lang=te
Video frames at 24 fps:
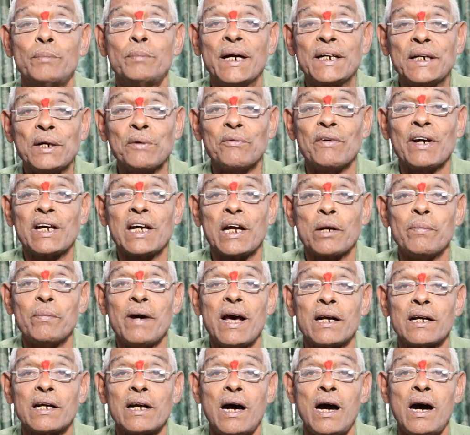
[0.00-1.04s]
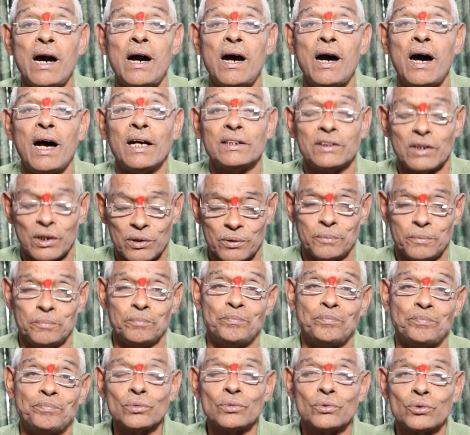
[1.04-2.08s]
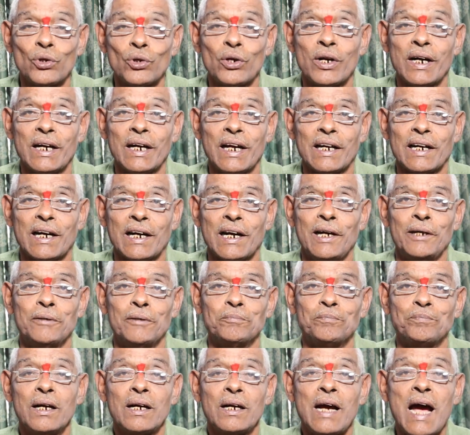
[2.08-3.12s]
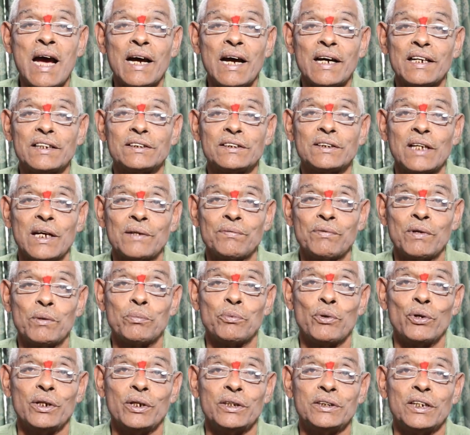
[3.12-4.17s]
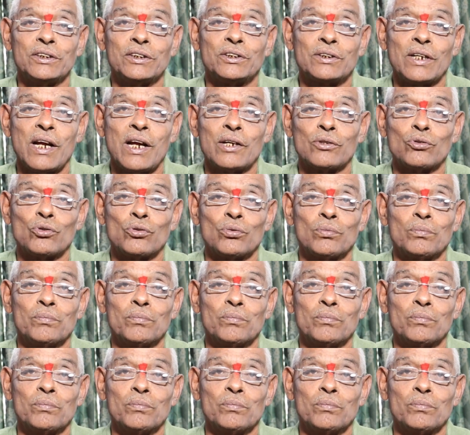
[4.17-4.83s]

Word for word: బట్టి విక్రమార్క హాజరు చూడండి ఇక్కడ కాంగ్రెస్ తరఫున పోటీ చేస్తున్నారు